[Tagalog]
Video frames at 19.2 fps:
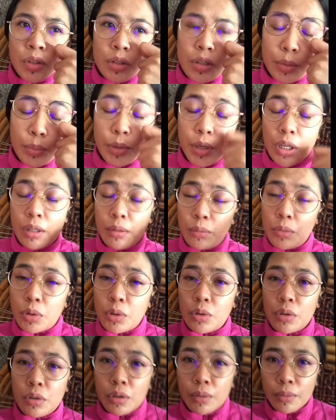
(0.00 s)
sabihin mo
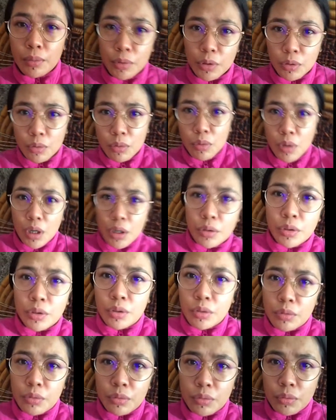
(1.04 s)
yung, yung kung ano
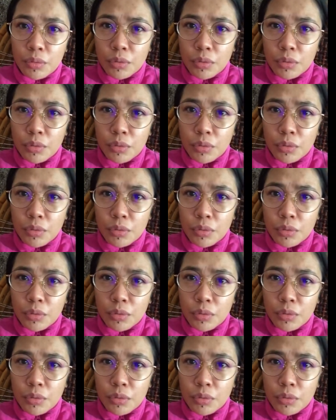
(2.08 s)
yung